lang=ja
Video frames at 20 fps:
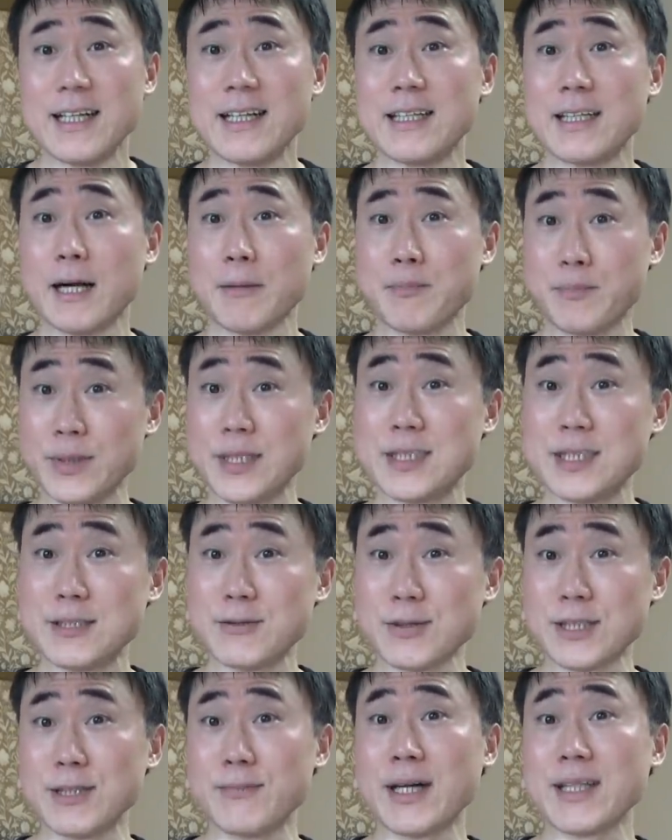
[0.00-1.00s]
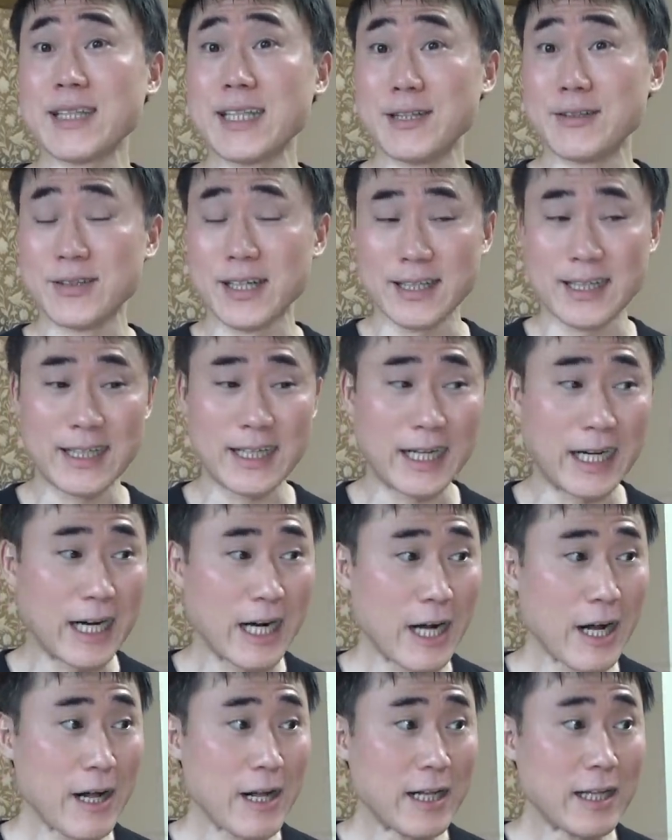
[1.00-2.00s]
なんかビシッと決まってるから
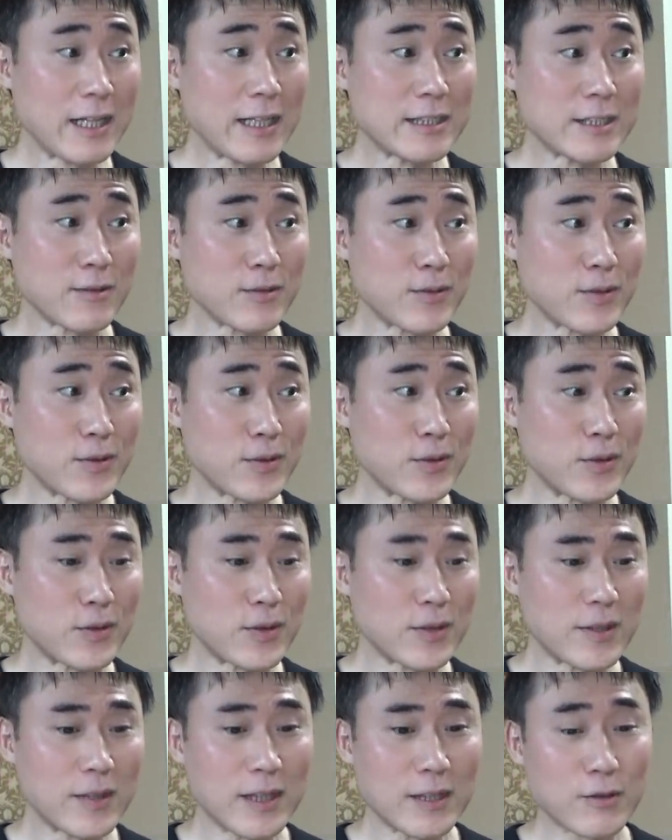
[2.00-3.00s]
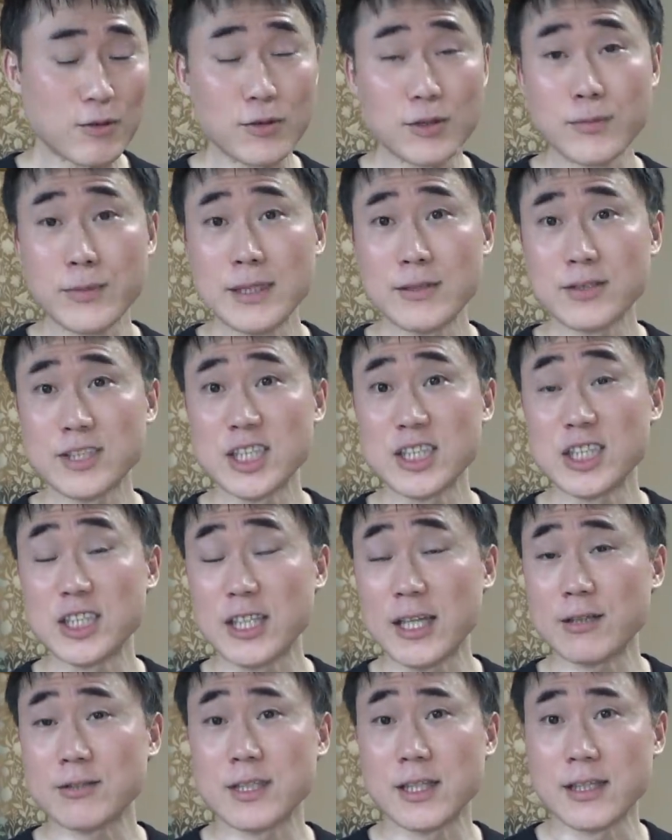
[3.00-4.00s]
その国民の支持っ
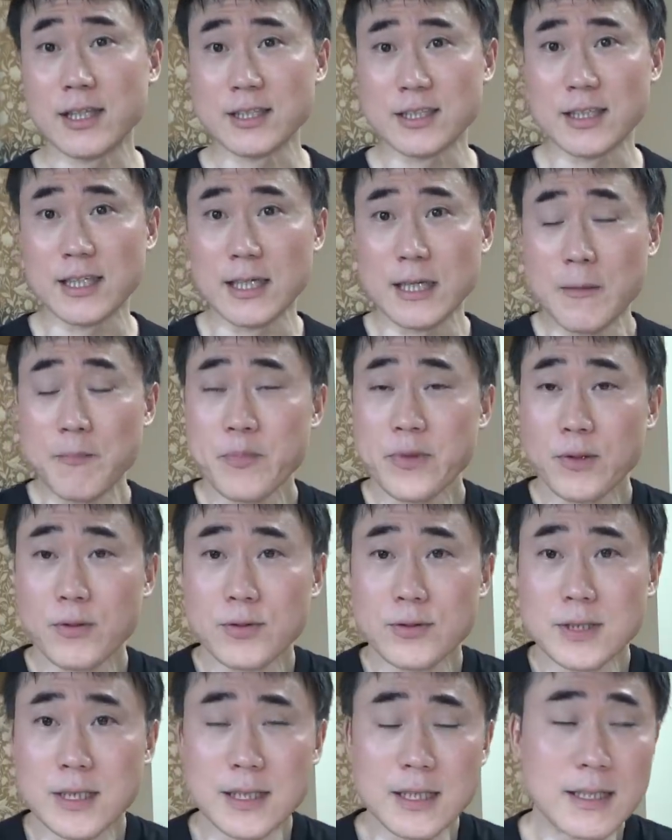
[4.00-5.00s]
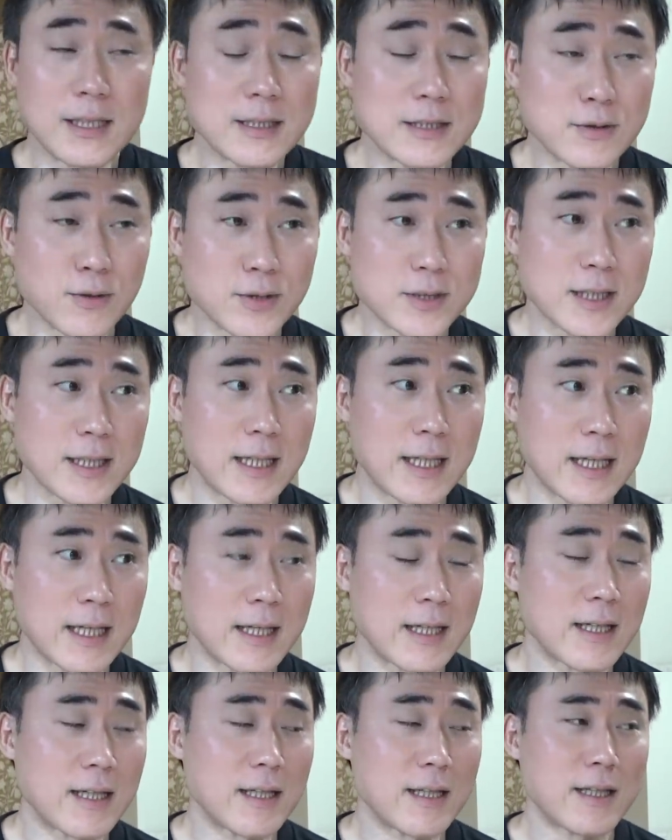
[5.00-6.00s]
てあるじゃないですか特に女性
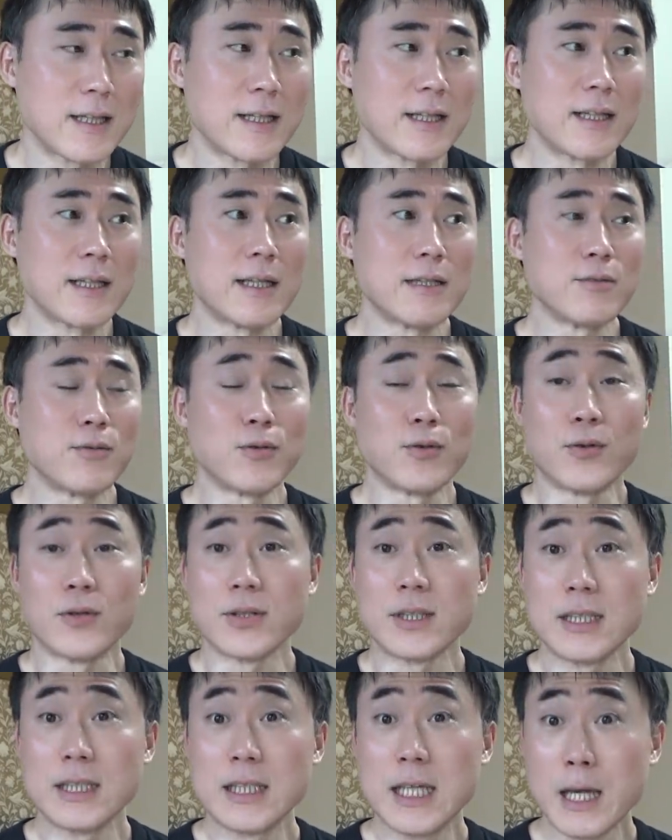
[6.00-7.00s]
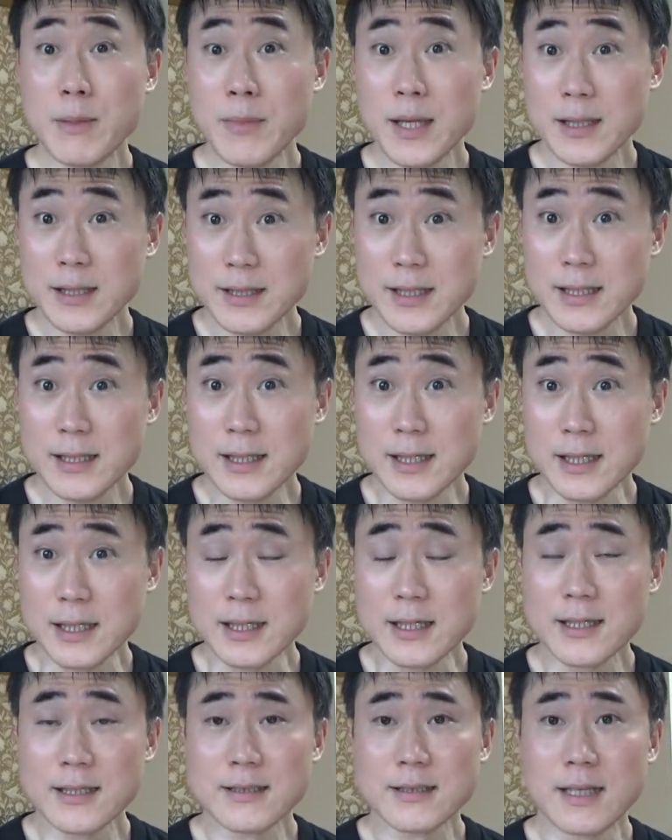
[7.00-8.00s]
のイケメンでね
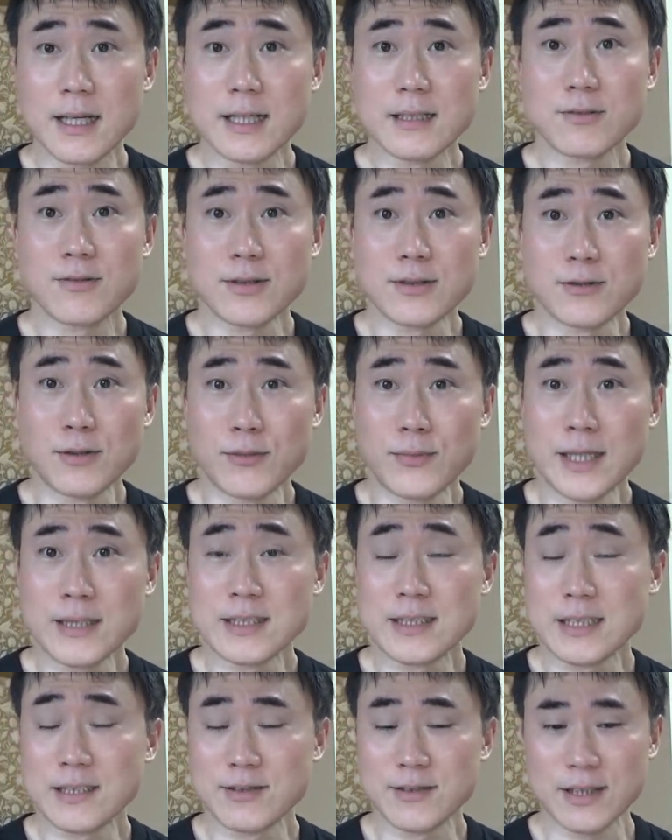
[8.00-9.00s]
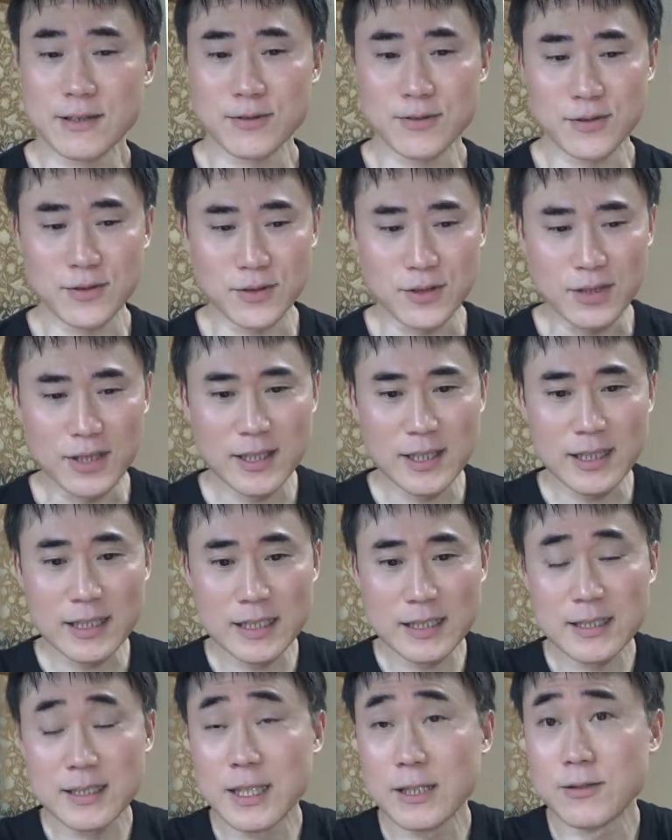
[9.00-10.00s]
なんとなくロマンチックなことを
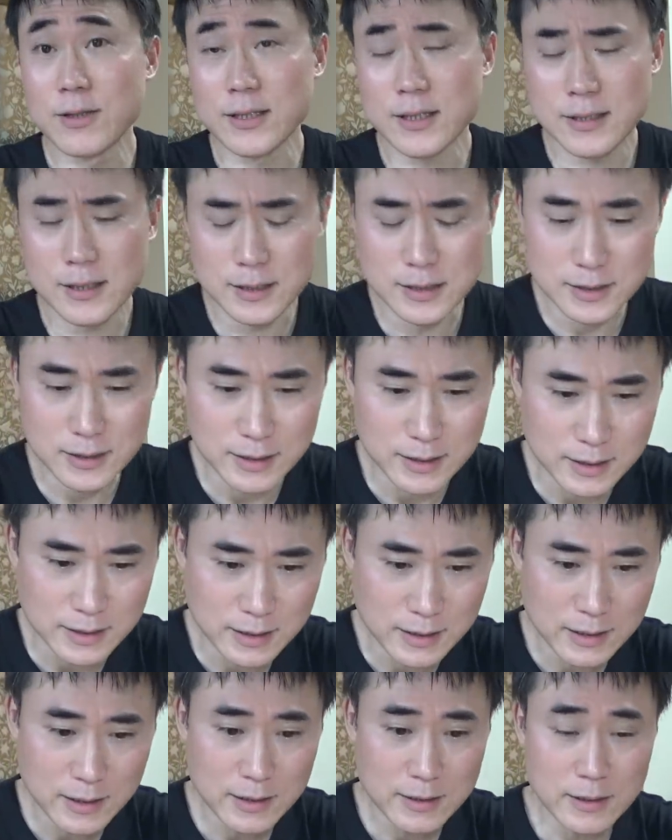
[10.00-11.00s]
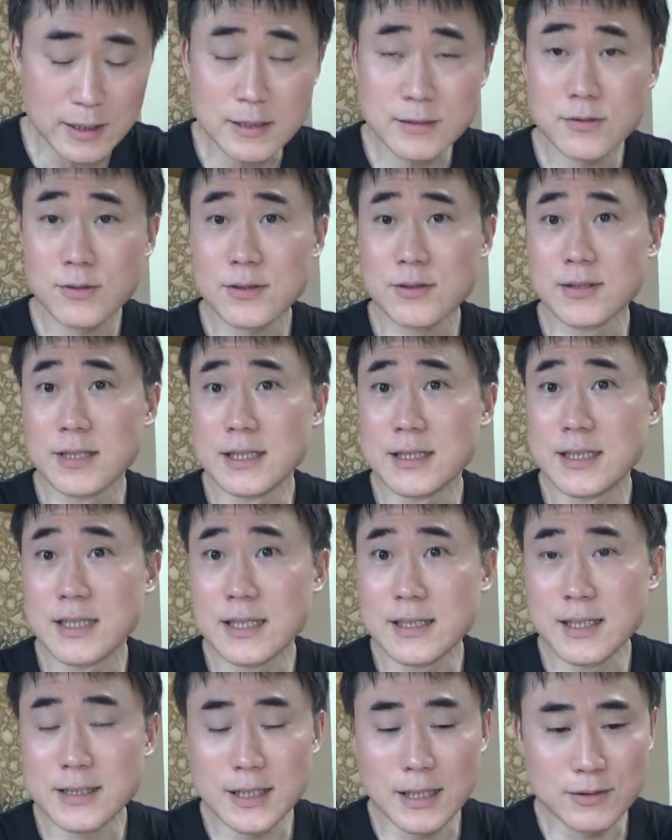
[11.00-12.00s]
言ってるだけですねなんとなく人気
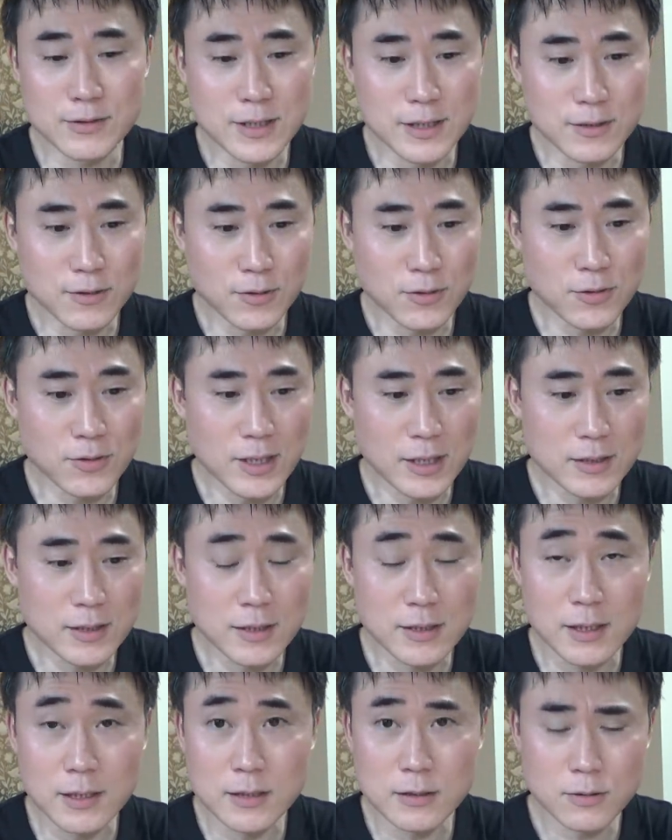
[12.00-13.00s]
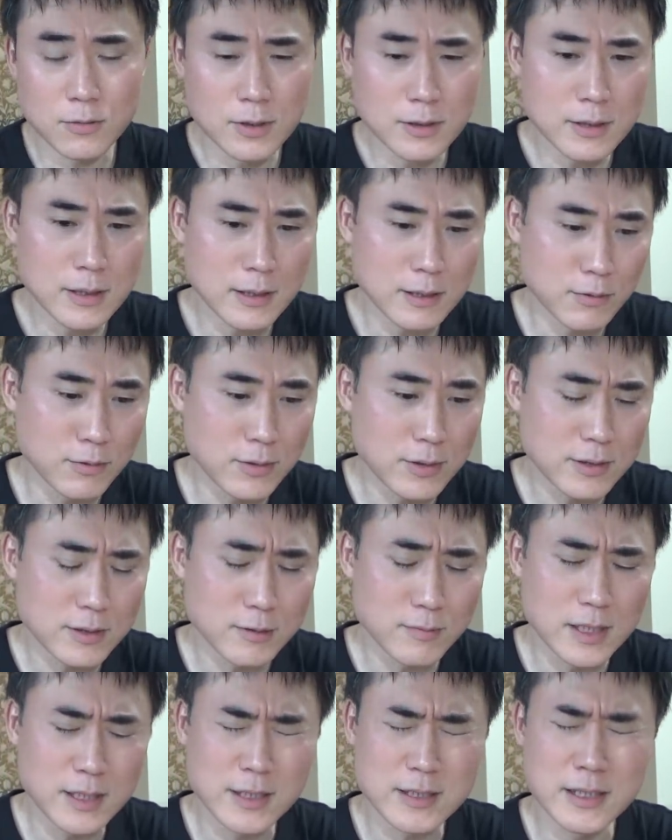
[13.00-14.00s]
が出ちゃうっていうところがあってねそれって小
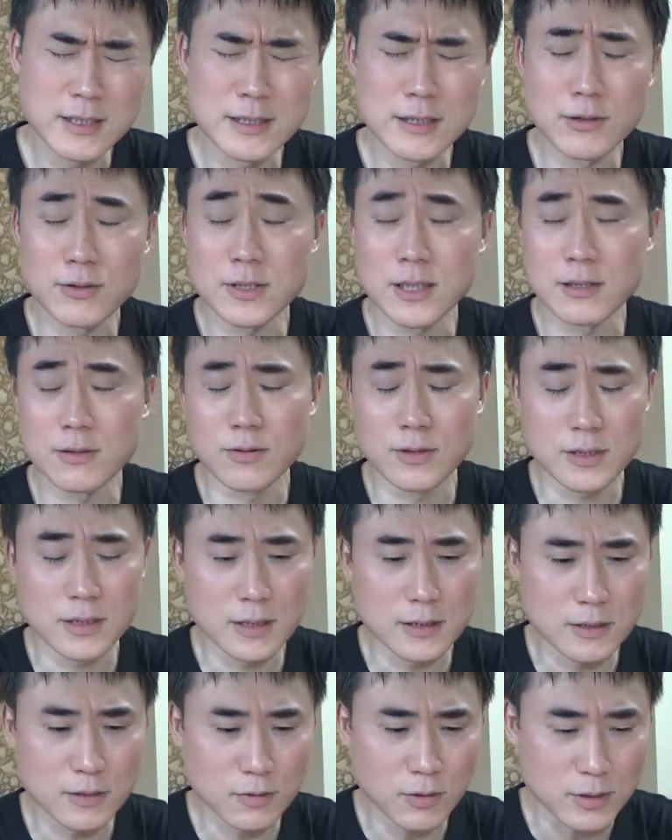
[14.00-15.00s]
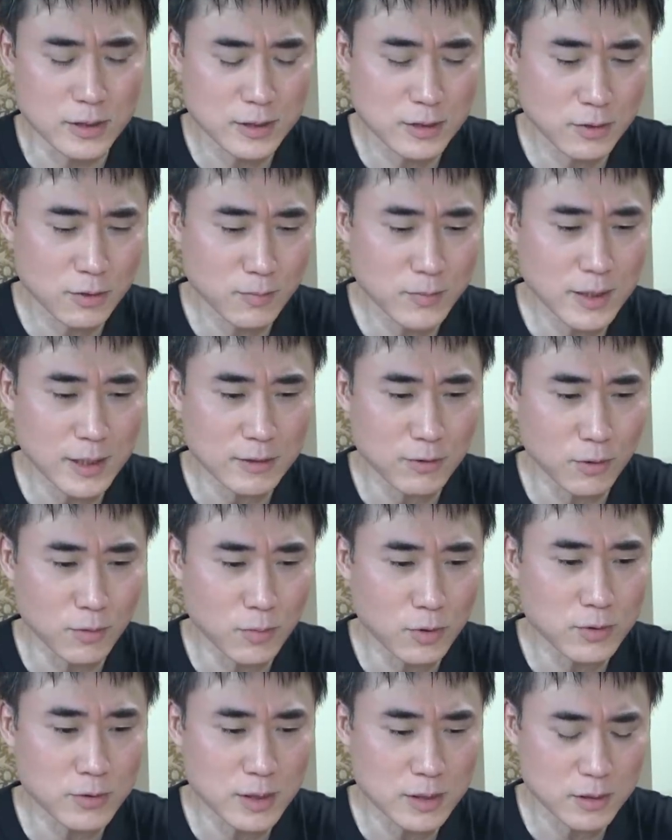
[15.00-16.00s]
泉進次郎さんのですねすごい強みだと
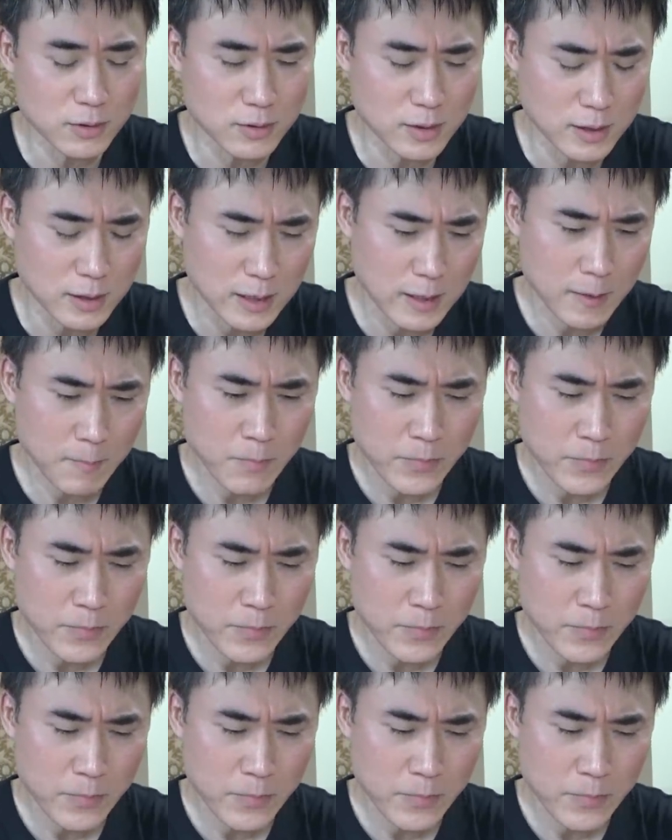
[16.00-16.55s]
思うんですよね